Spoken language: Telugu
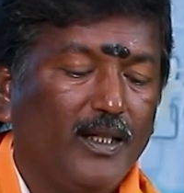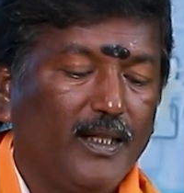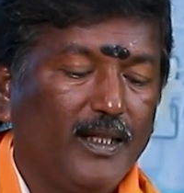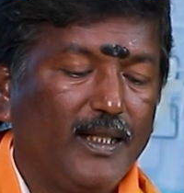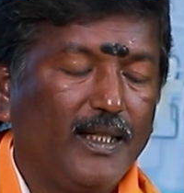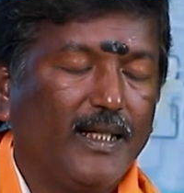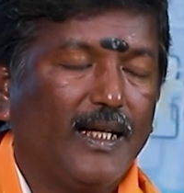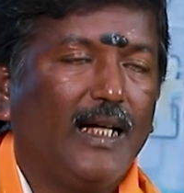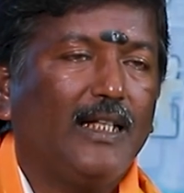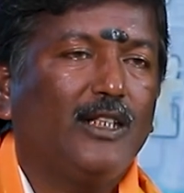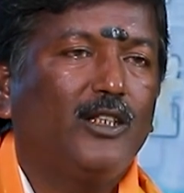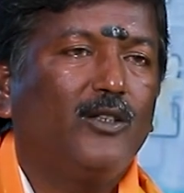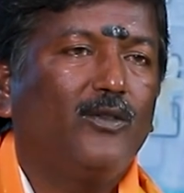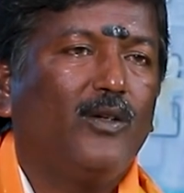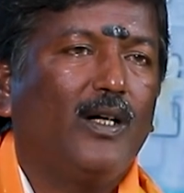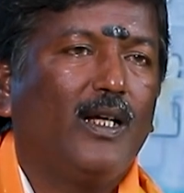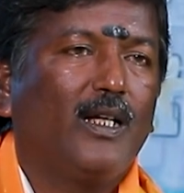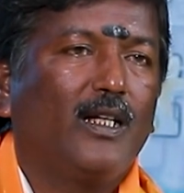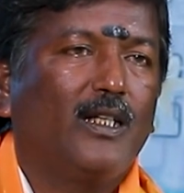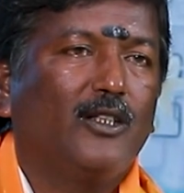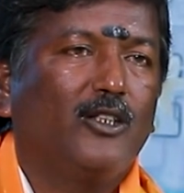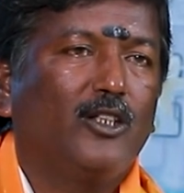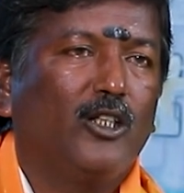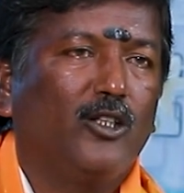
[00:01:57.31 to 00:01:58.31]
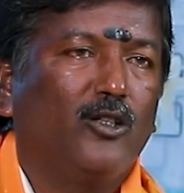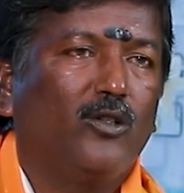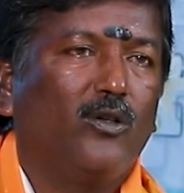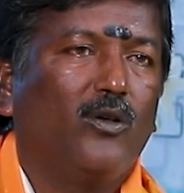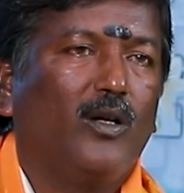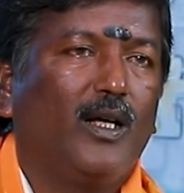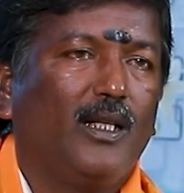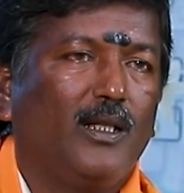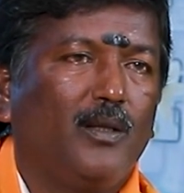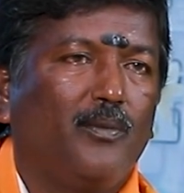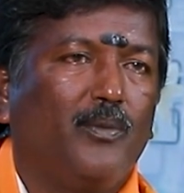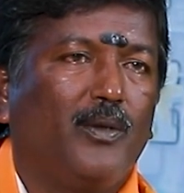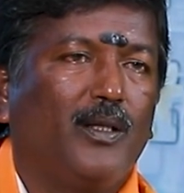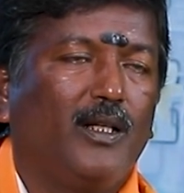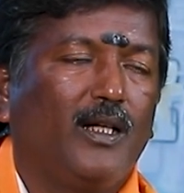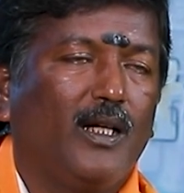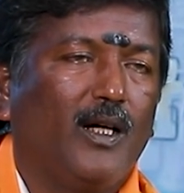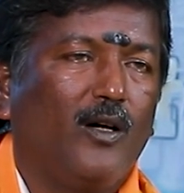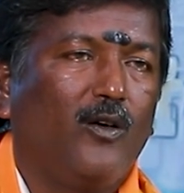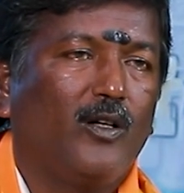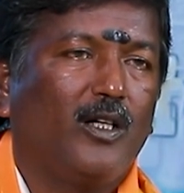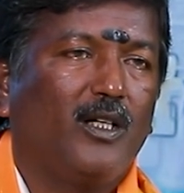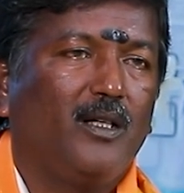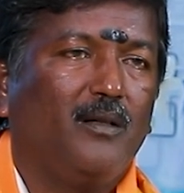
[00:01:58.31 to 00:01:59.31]
ఈ రాశి వారికి చంద్రుడు అధిపతి
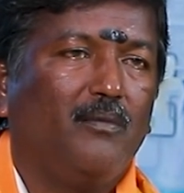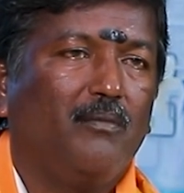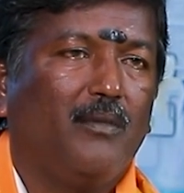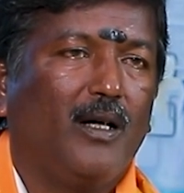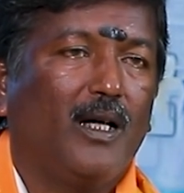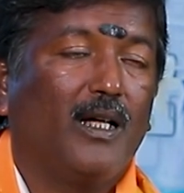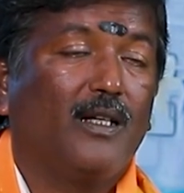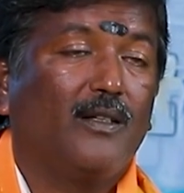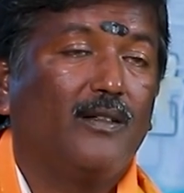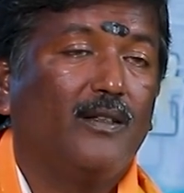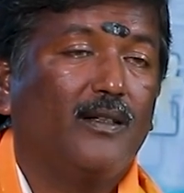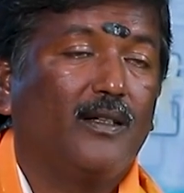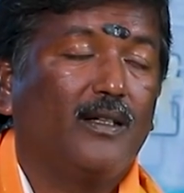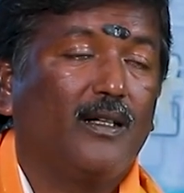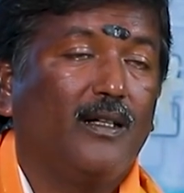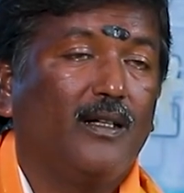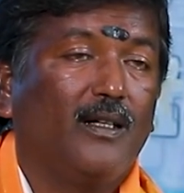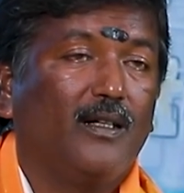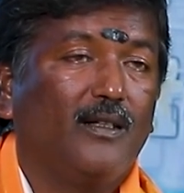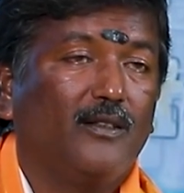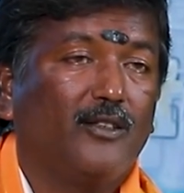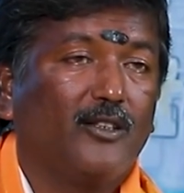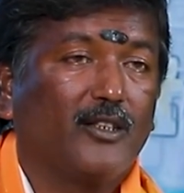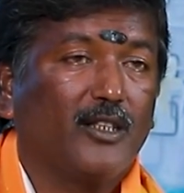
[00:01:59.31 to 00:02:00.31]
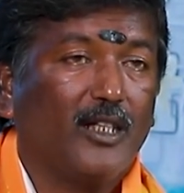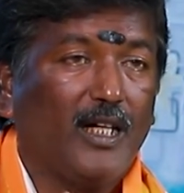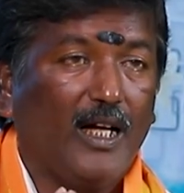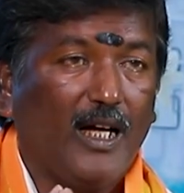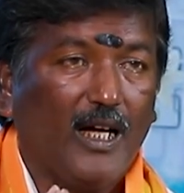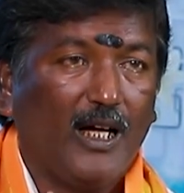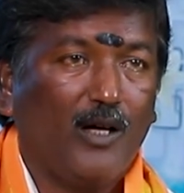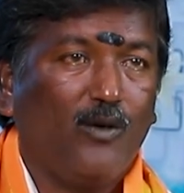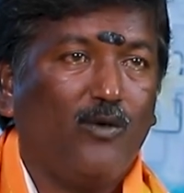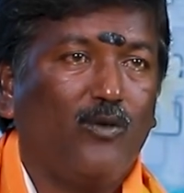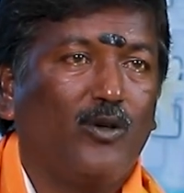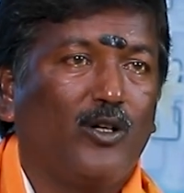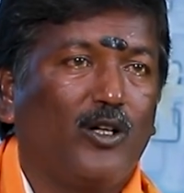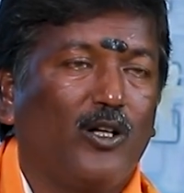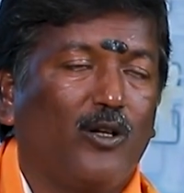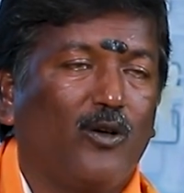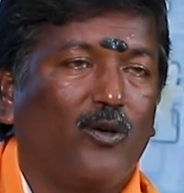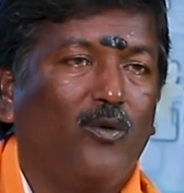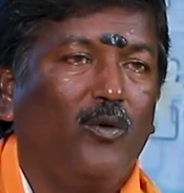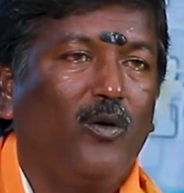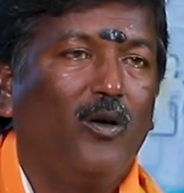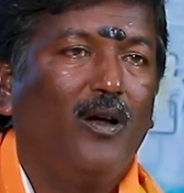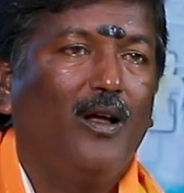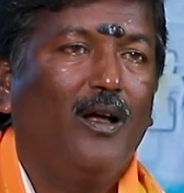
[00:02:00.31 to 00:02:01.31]
కాబట్టి మానసికంగా స్ట్రాంగ్గా
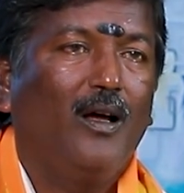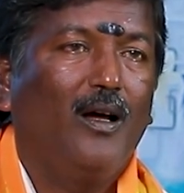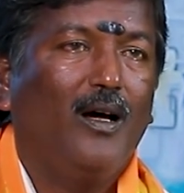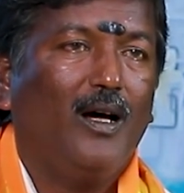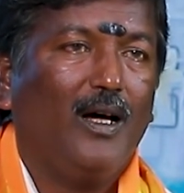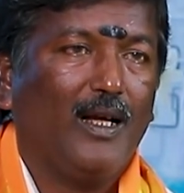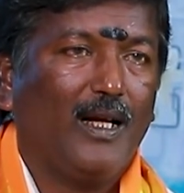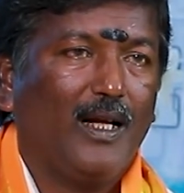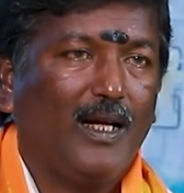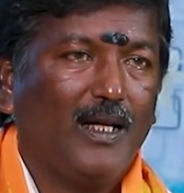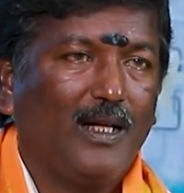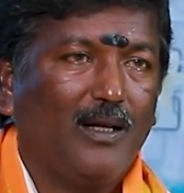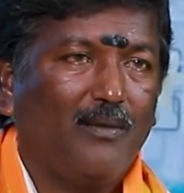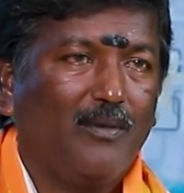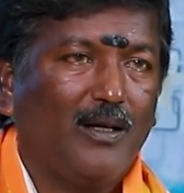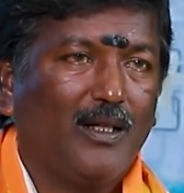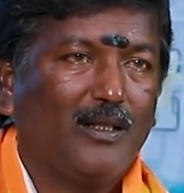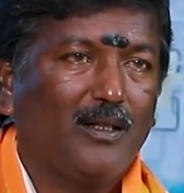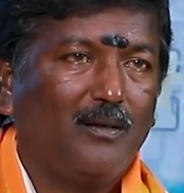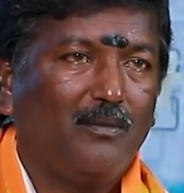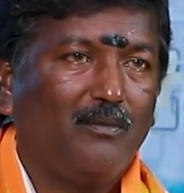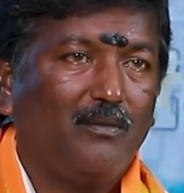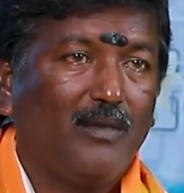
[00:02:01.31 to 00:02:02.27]
ఉంటారు అలాగే మాత్రం